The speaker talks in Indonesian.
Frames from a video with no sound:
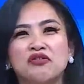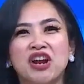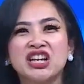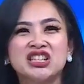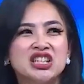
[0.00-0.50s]

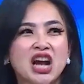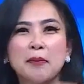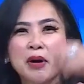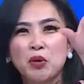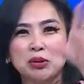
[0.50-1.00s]
flexing
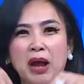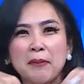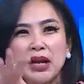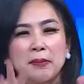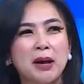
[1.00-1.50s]
apa buat
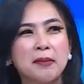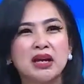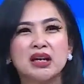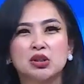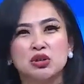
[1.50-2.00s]
pamer-pamer
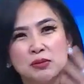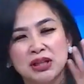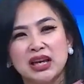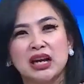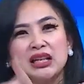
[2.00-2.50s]
gitu
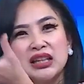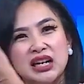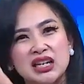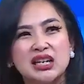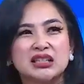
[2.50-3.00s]
sementara
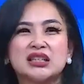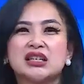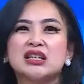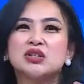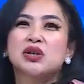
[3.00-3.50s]
tradingnya
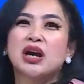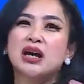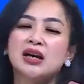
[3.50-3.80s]
sendiri juga